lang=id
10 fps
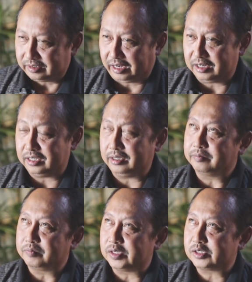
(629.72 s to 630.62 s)

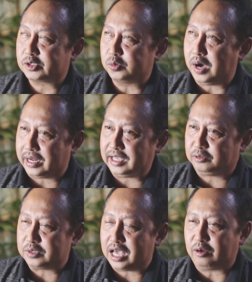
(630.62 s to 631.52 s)
karena eh,
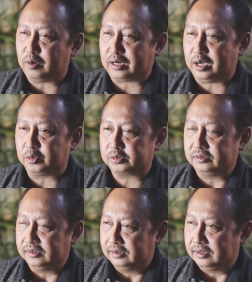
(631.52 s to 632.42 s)
suara itu yang keluar
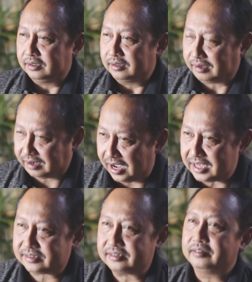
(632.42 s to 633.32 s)
harus
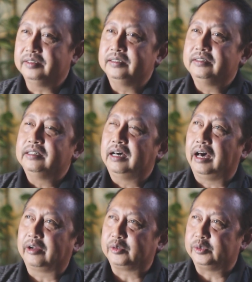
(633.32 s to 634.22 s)
keras
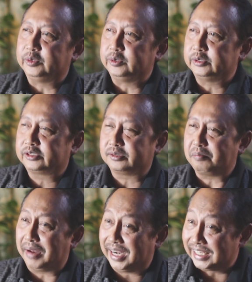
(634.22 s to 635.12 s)
harus
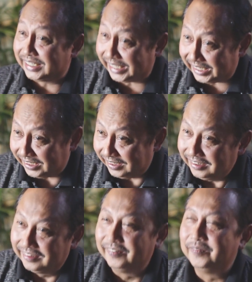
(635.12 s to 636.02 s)

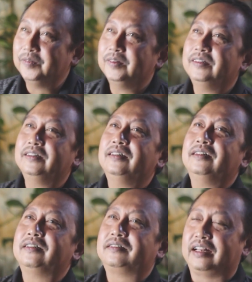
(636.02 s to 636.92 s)
melengking
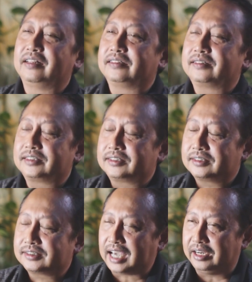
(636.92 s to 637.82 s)
dan
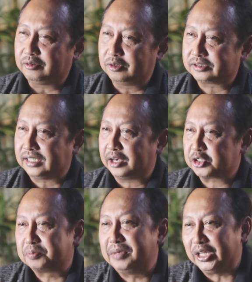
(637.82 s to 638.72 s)
sekaligus
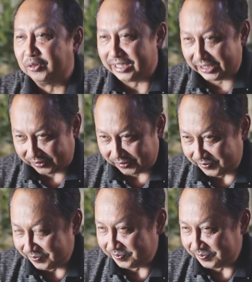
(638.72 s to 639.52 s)
harus meliuk-liuk.